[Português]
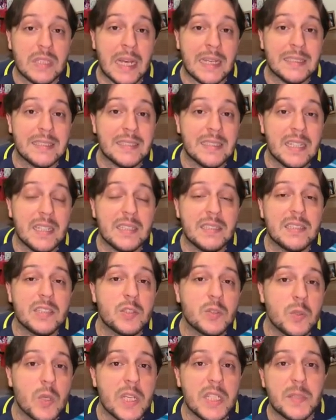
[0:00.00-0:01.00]
as
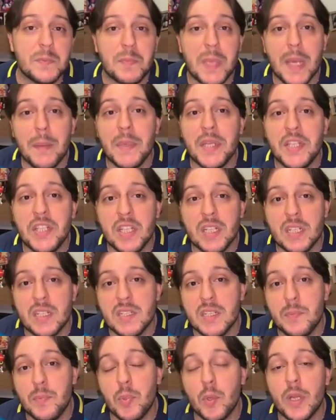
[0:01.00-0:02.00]
transições
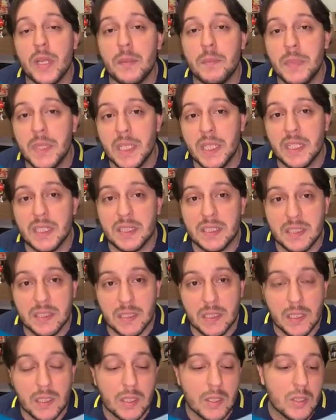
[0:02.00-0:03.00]
permitidas e
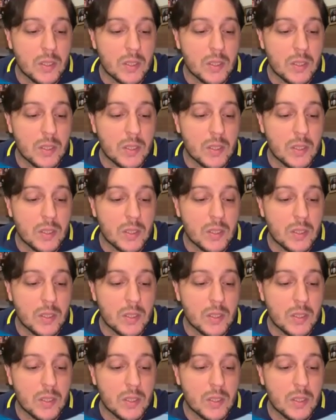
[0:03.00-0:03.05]
proibidas